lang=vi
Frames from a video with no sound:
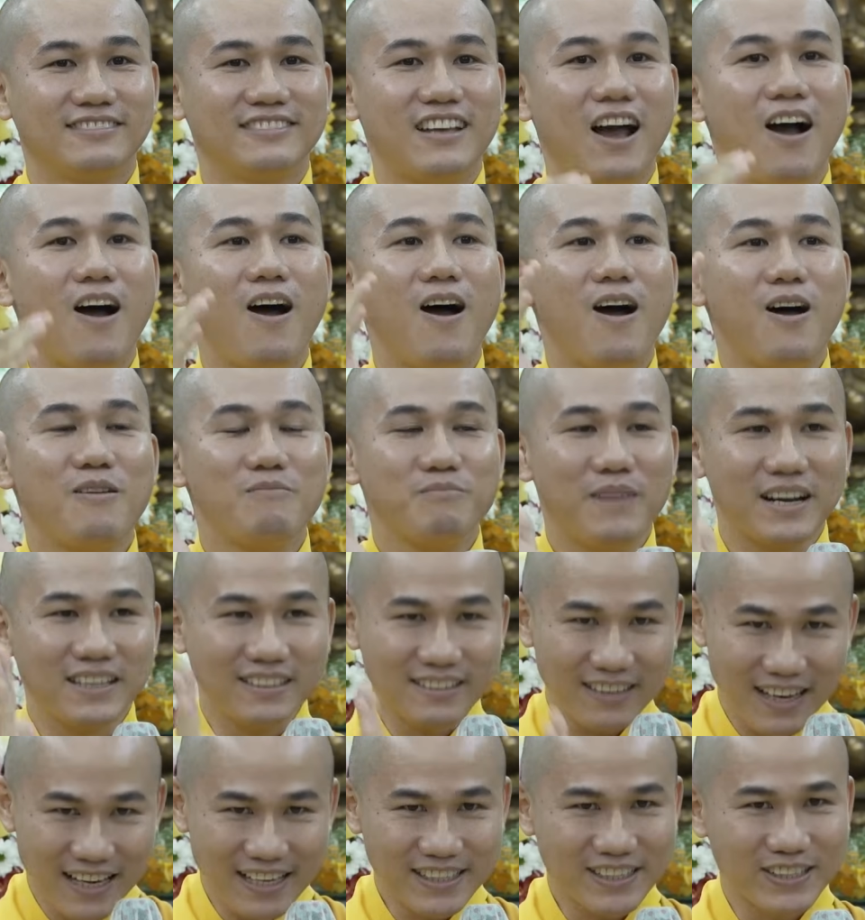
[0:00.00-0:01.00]
cho
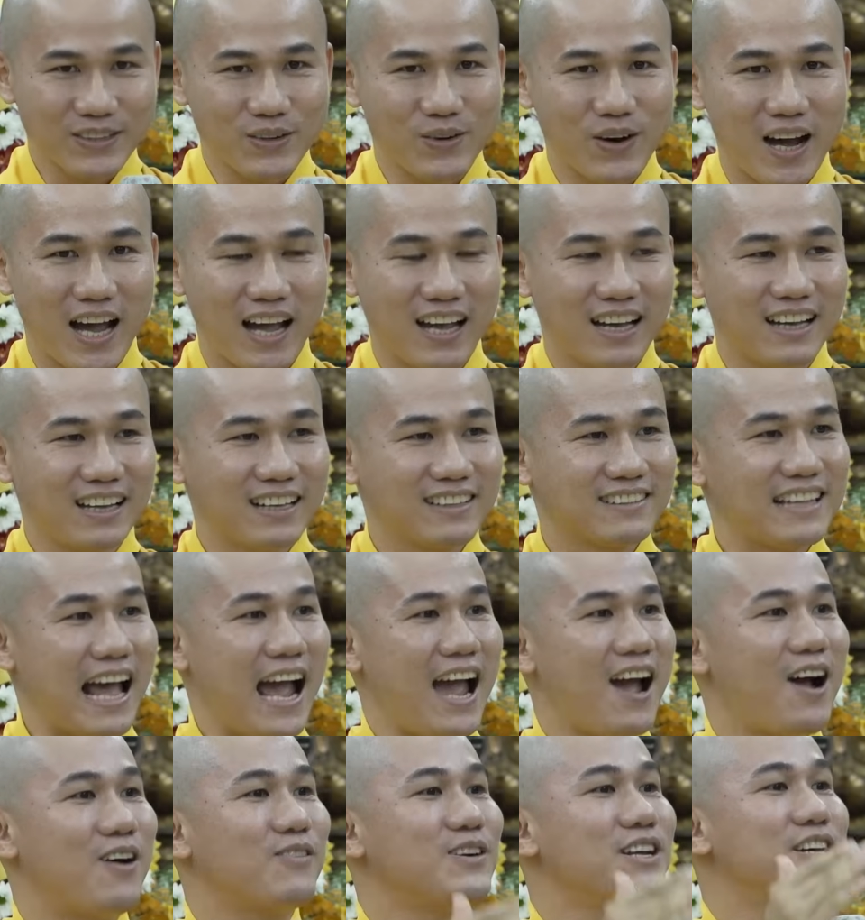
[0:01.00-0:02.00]
mình đi chùa,
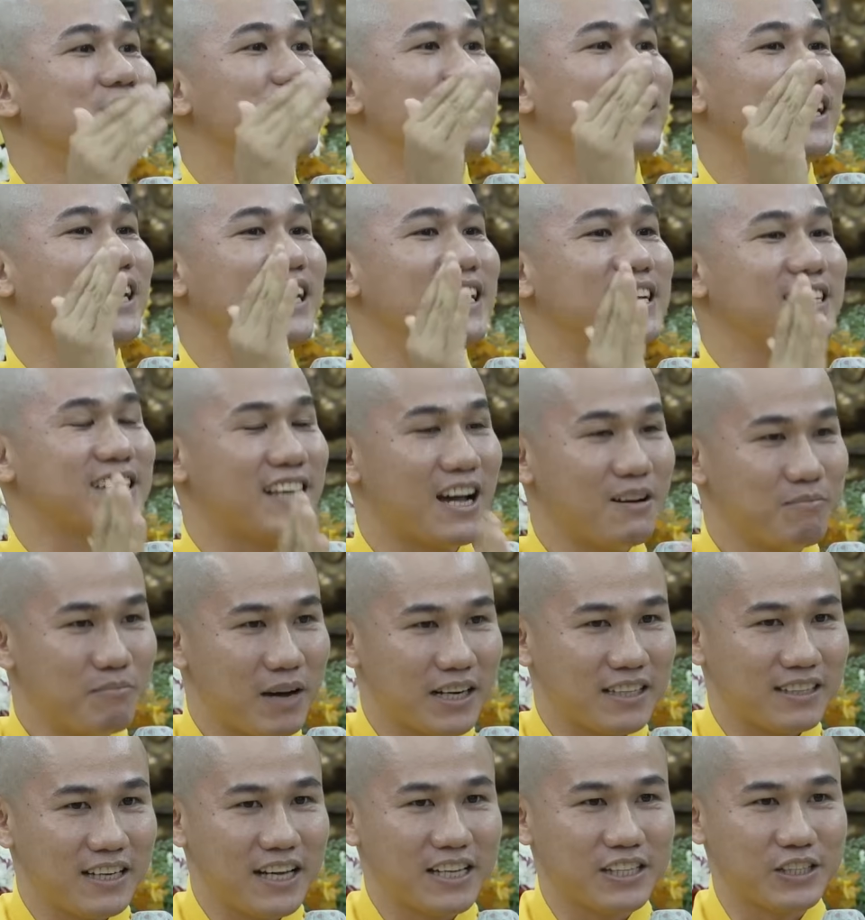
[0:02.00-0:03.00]
tạo điều kiện cho
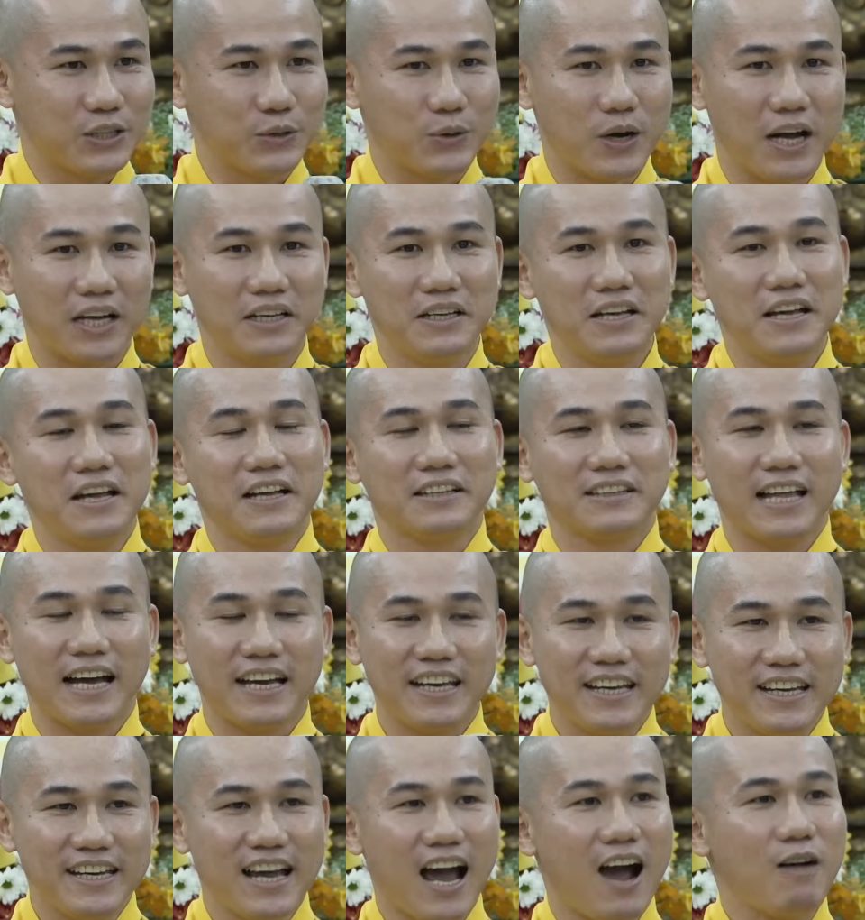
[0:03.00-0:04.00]
mình đi chùa,
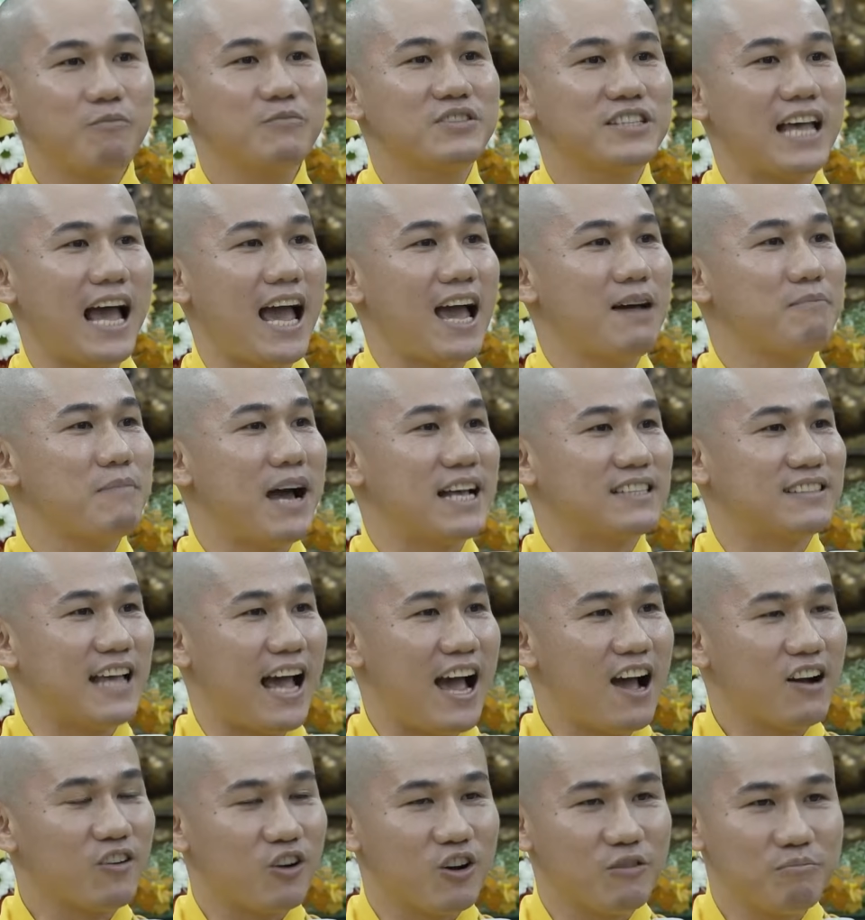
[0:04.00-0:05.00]
thì ông xã, bà
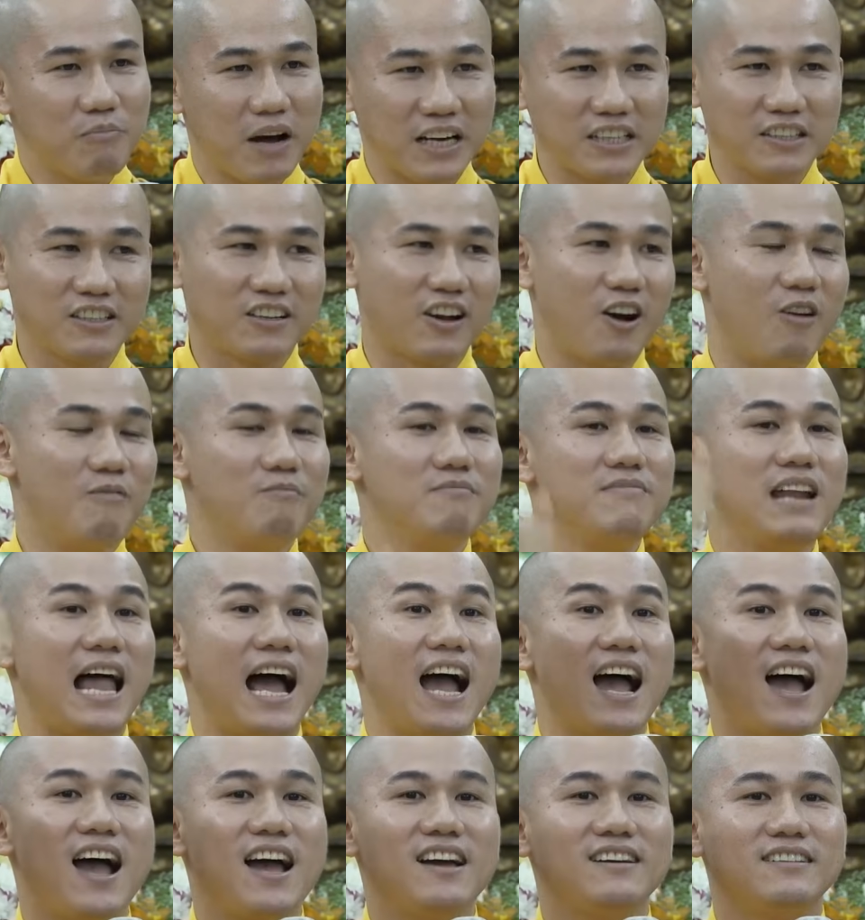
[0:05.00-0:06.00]
xã của mình cũng
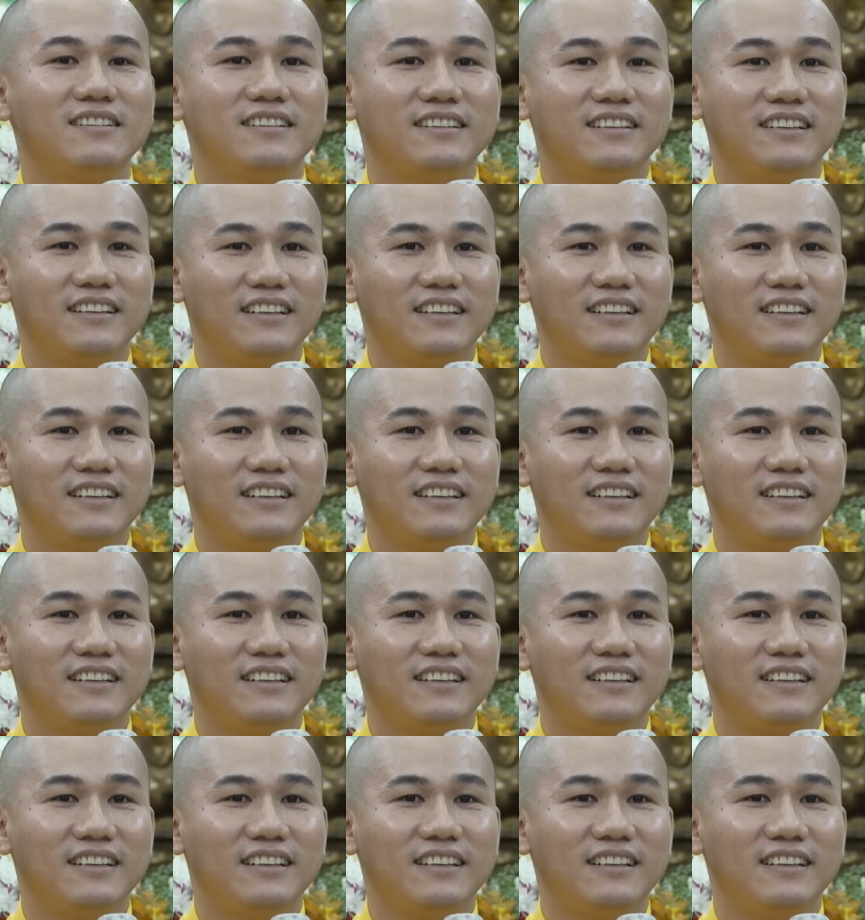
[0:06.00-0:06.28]
là